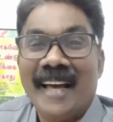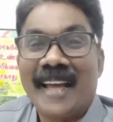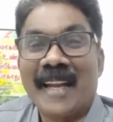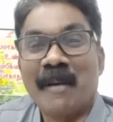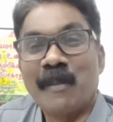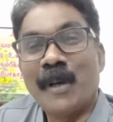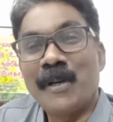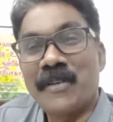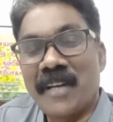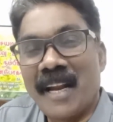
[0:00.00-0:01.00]
அண்ட் ஐ எம்
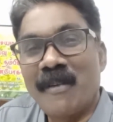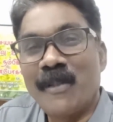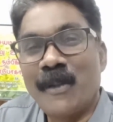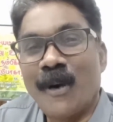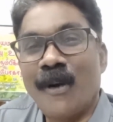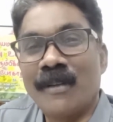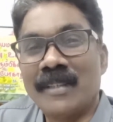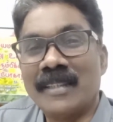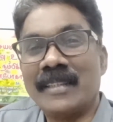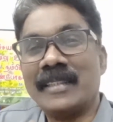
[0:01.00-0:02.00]
கோயின் டு ஷேர் வித் யோர்
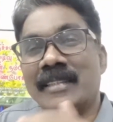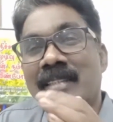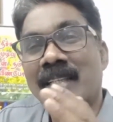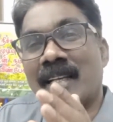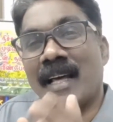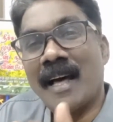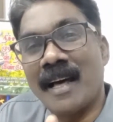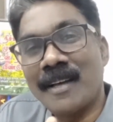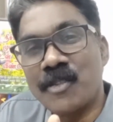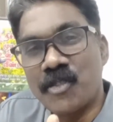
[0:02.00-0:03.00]
த
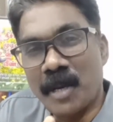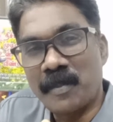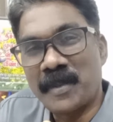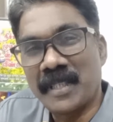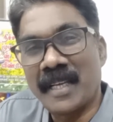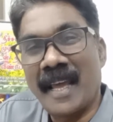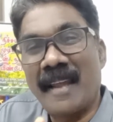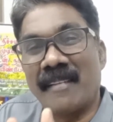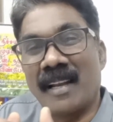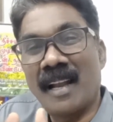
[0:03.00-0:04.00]
லாஸ்ட் சாப்டர்
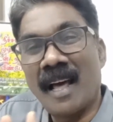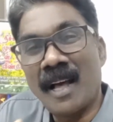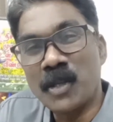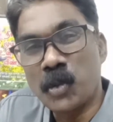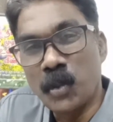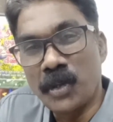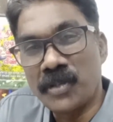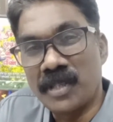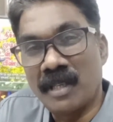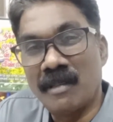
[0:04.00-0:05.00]
அண்ட் த லாஸ்ட்
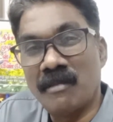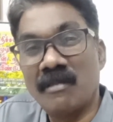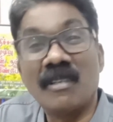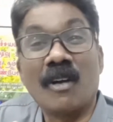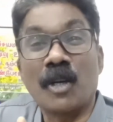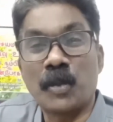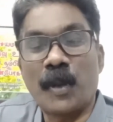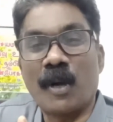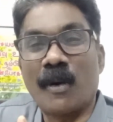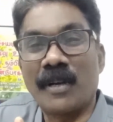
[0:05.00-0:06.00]
வேர்ஸ் இன்
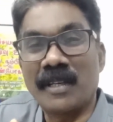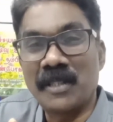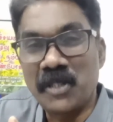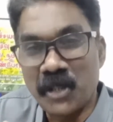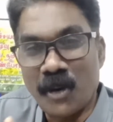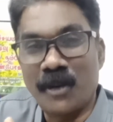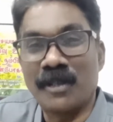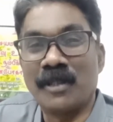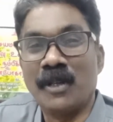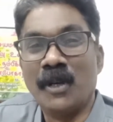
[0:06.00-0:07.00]
காஸ்பிள் அக்கார்டிங் டு ஜான்
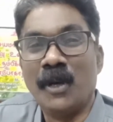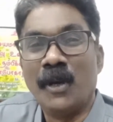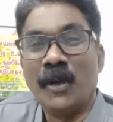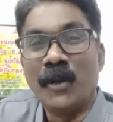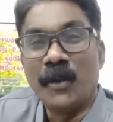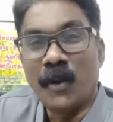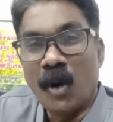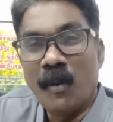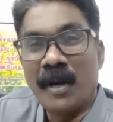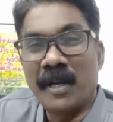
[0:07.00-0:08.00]

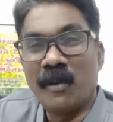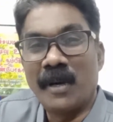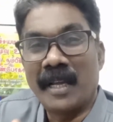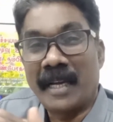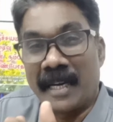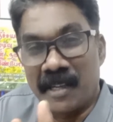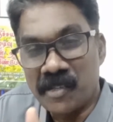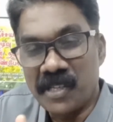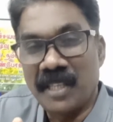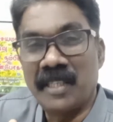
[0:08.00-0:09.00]
யோவானினுடைய
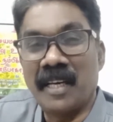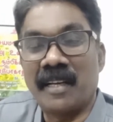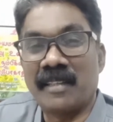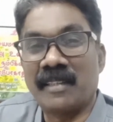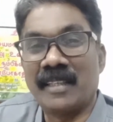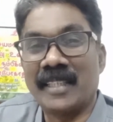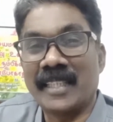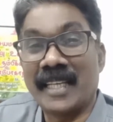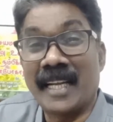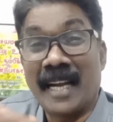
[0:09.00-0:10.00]
கடைசி அதிகாரத்தில்
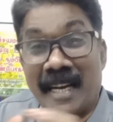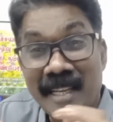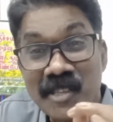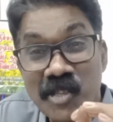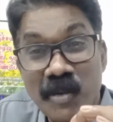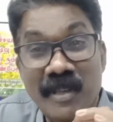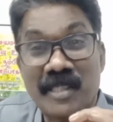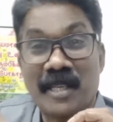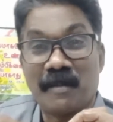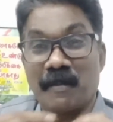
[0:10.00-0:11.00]
இருக்கிற கடைசி
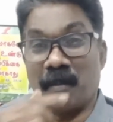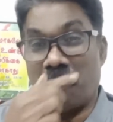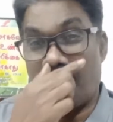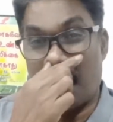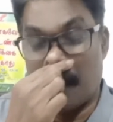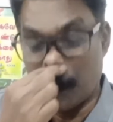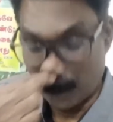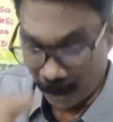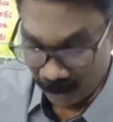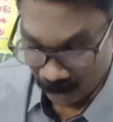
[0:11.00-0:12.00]
வசனம்
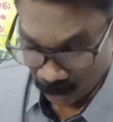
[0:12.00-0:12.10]
ஓகே